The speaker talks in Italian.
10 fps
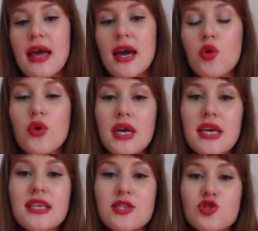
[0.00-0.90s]
E qui
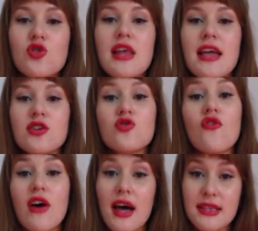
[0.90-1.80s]
iniziano gli anni
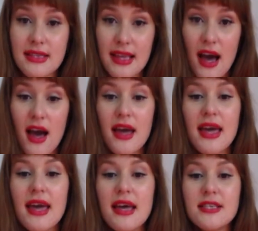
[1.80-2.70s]
90
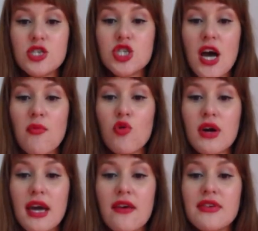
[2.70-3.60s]
e diciamo
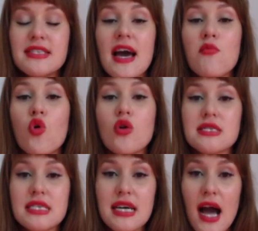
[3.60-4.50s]
che vediamo
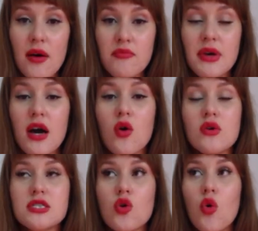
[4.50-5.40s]
cosa cambia,
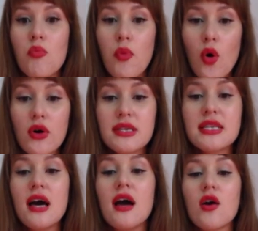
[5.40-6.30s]
cosa
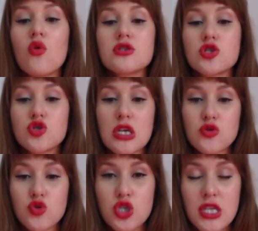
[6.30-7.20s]
comporta, cosa sta
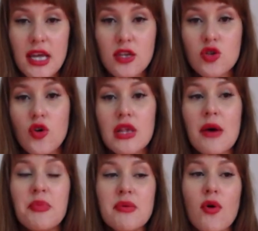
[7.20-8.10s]
succedendo. La
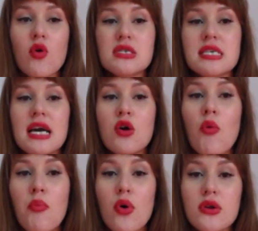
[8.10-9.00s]
prima cosa che
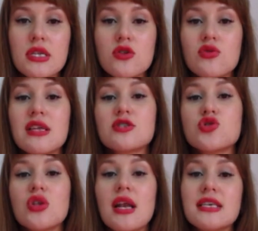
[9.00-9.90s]
comportano
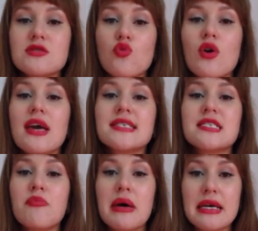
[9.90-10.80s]
nazionalismo e
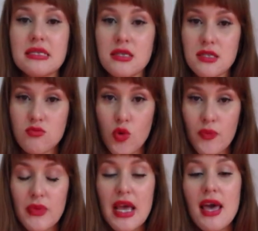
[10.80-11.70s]
separatismo.
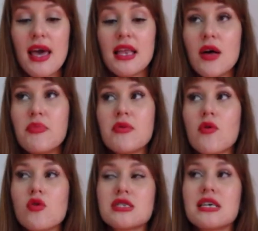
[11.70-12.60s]
E la prima
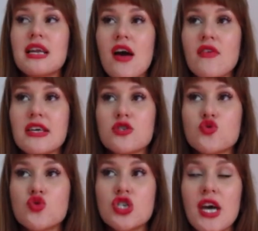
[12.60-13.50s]
cosa grave che
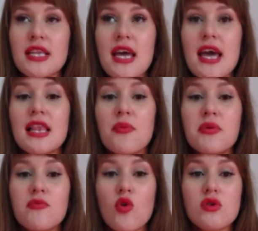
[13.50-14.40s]
succede, è la
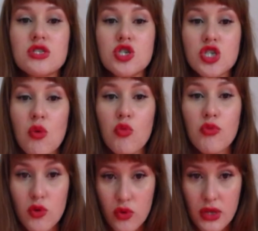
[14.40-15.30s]
prima cosa diciamo
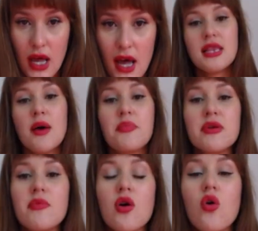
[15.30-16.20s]
brutta. La
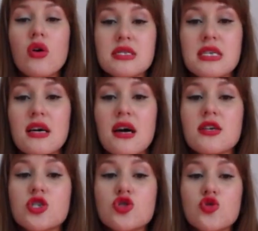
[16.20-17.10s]
prima cosa
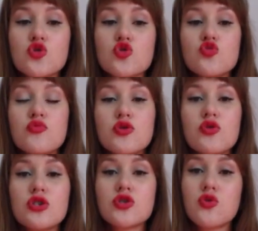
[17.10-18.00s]
ci sono subito
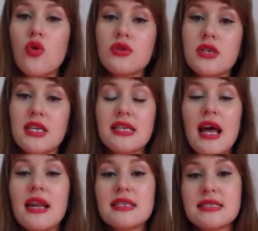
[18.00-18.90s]
gli scontri
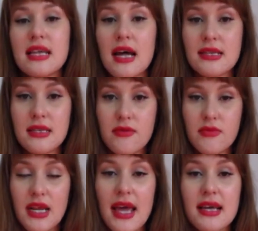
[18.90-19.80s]
tra gli stati,
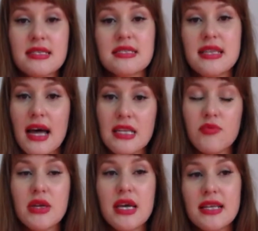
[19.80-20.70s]
tra ex stati
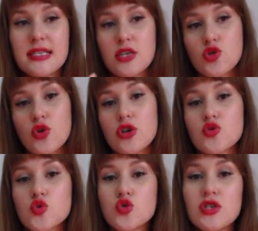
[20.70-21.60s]
perché i territori erano
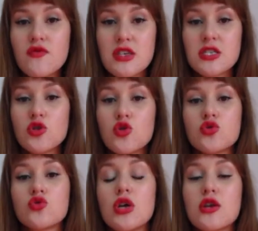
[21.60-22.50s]
suddivisi, loro
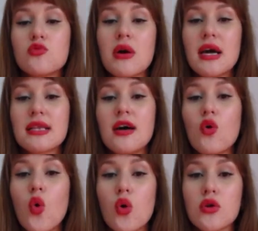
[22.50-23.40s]
non erano magari
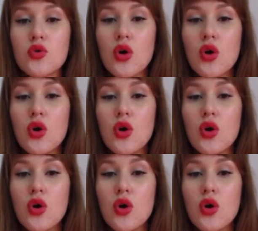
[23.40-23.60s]
d'accordo.